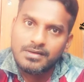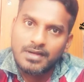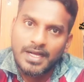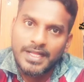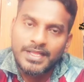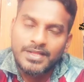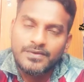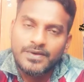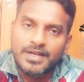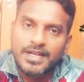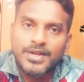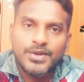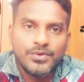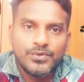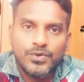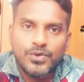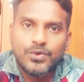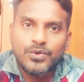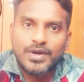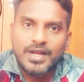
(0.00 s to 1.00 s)
అందువల్ల
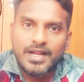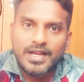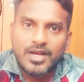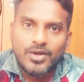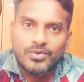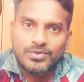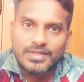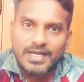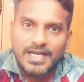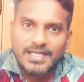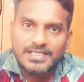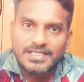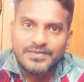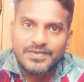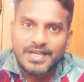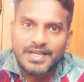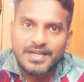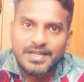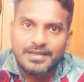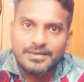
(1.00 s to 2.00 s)
నువ్వు కూడా నాకు
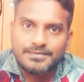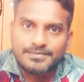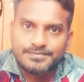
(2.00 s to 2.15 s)
దాసివి అని